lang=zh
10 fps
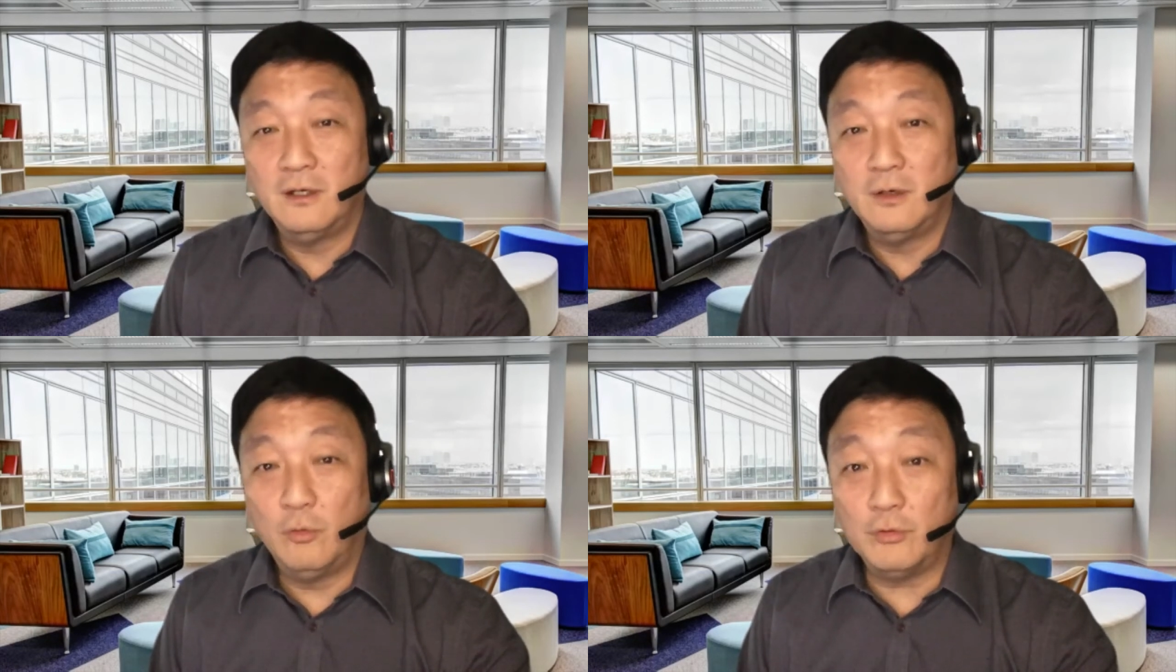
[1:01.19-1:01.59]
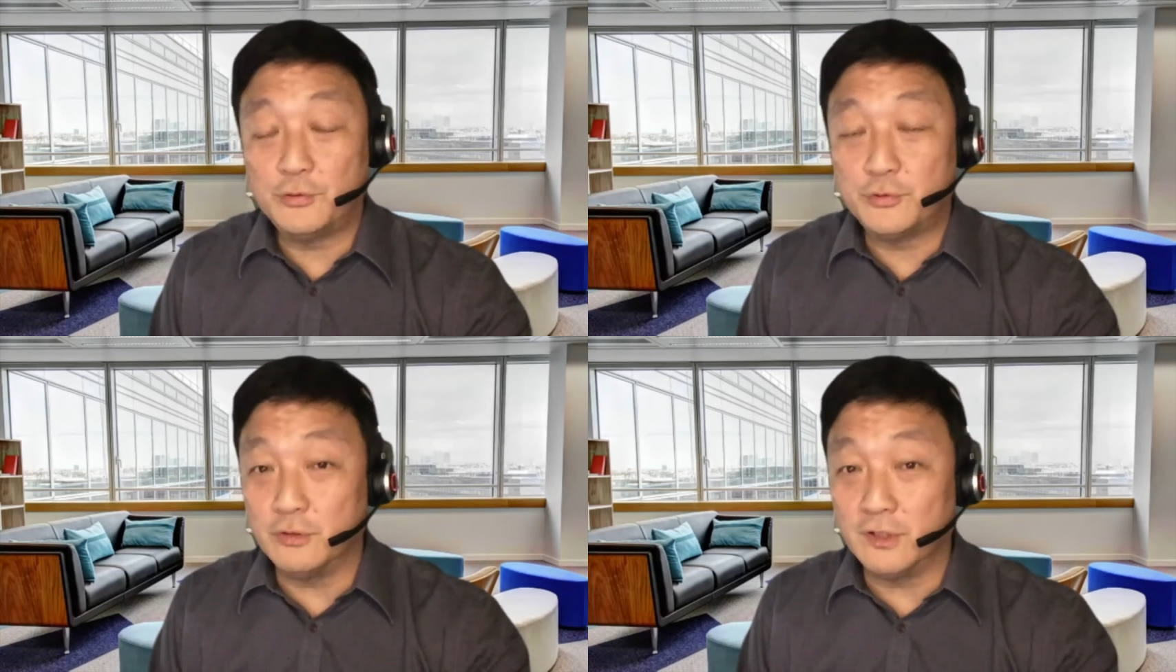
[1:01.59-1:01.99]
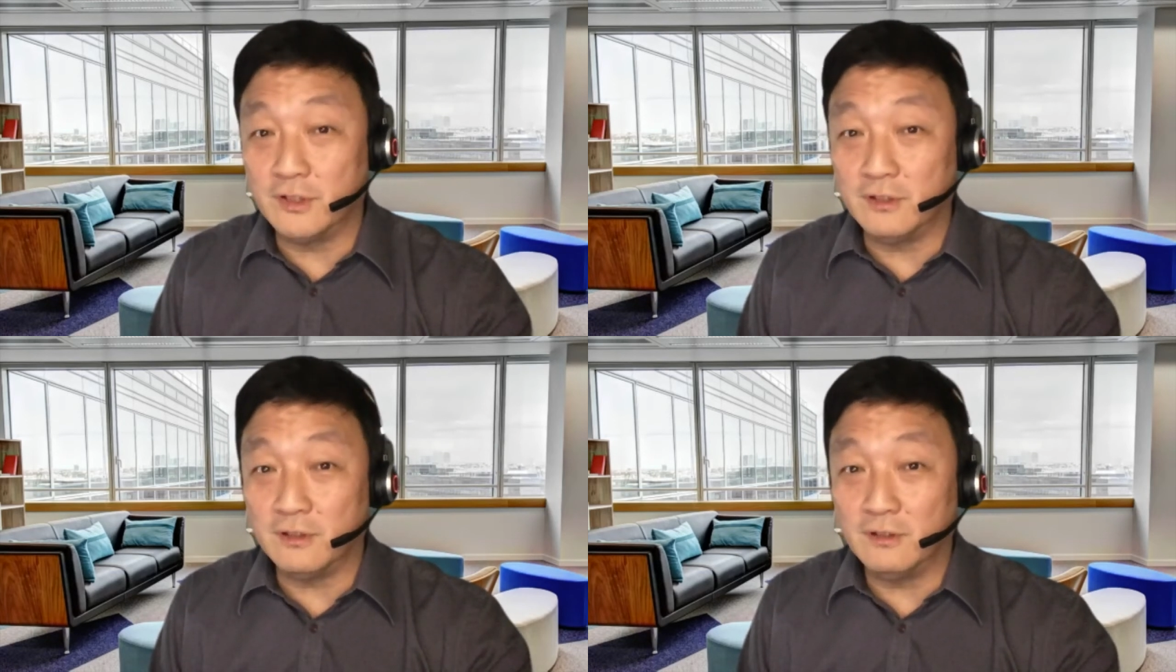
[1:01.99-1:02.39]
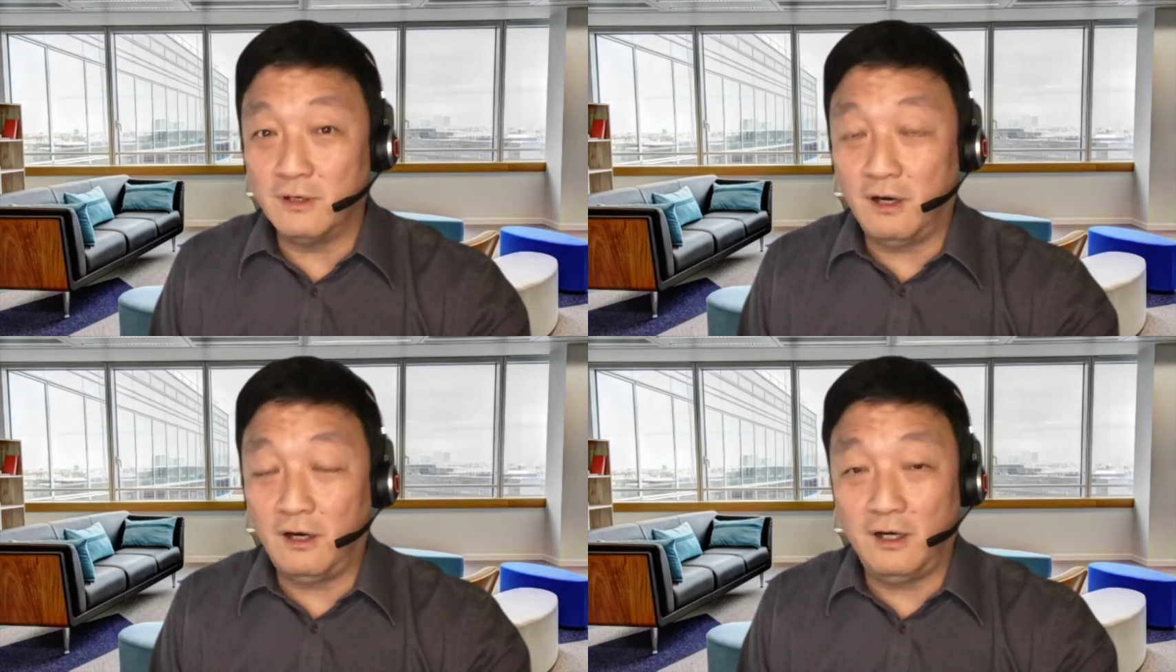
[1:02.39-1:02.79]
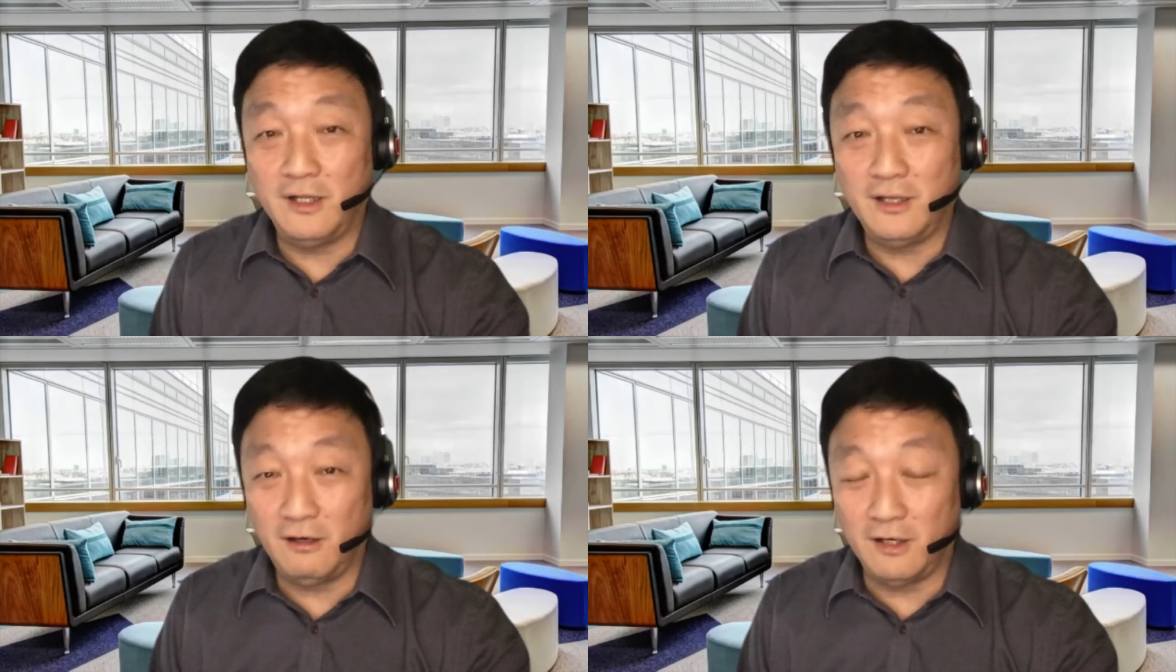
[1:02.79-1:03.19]
或许你二
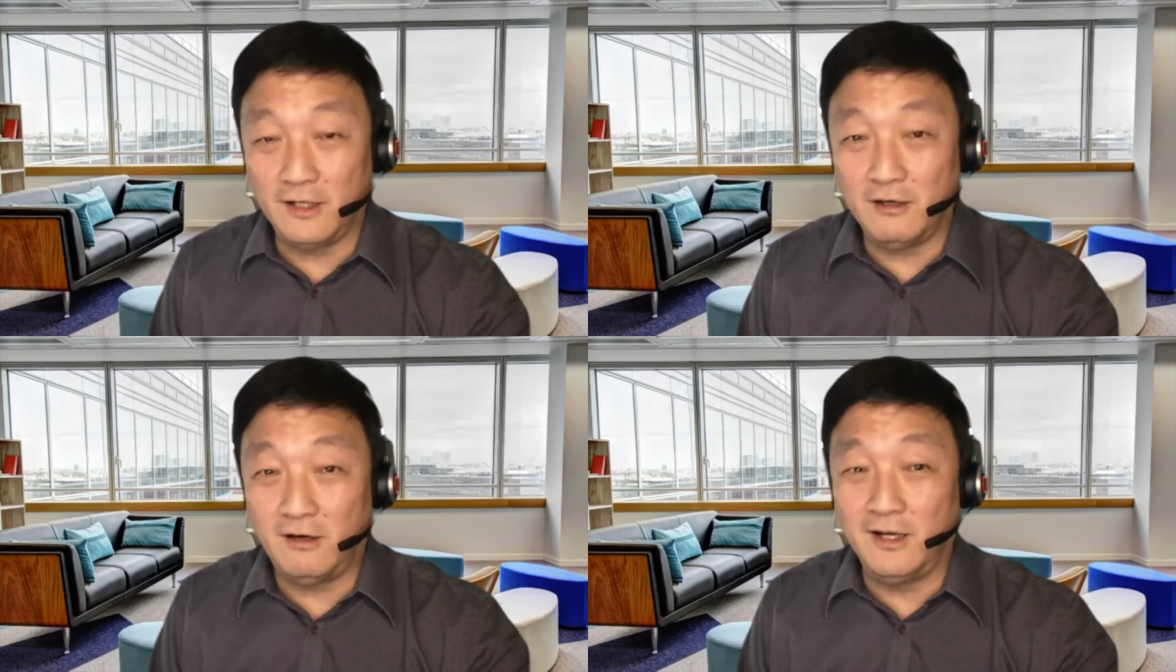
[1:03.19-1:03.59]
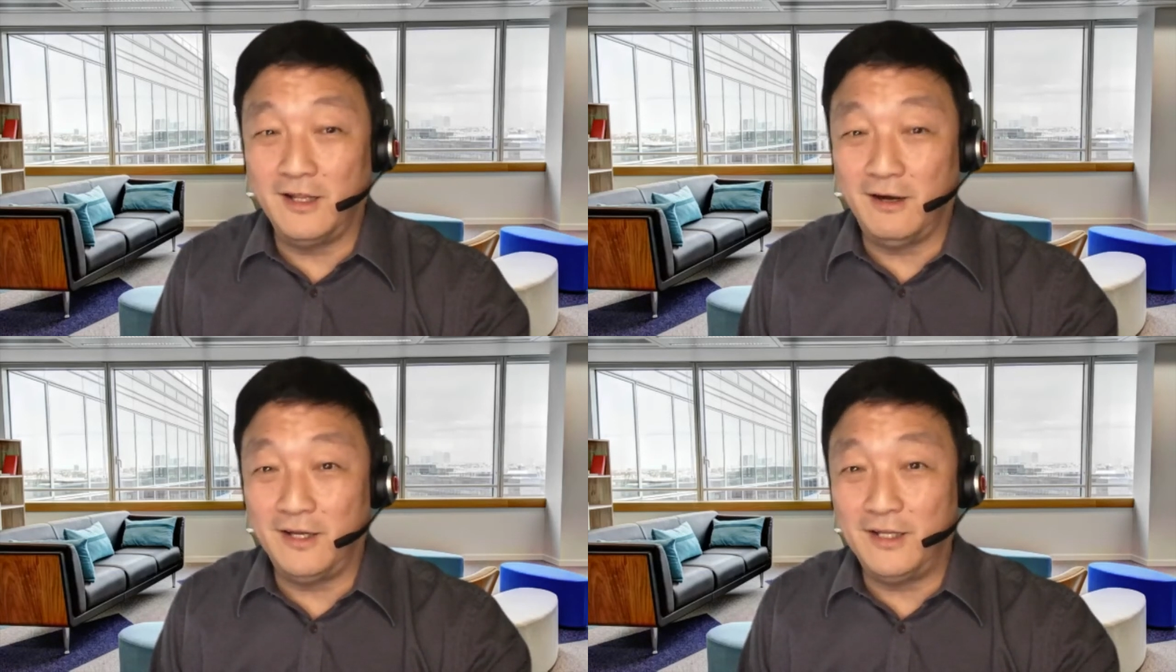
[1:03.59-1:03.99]
零二零、二零二一